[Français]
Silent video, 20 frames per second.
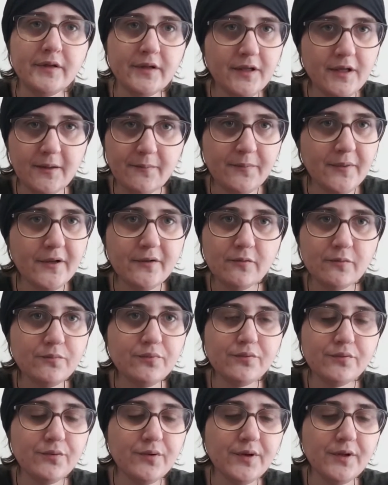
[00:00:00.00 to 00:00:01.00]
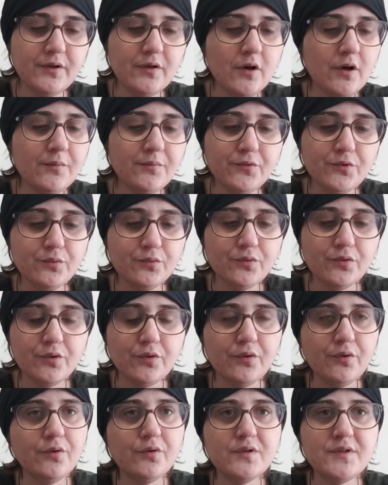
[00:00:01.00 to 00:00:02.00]
il n'est pas non plus énorme, donc
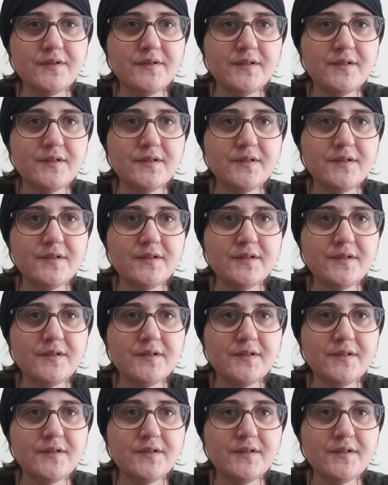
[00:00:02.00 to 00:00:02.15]
euh,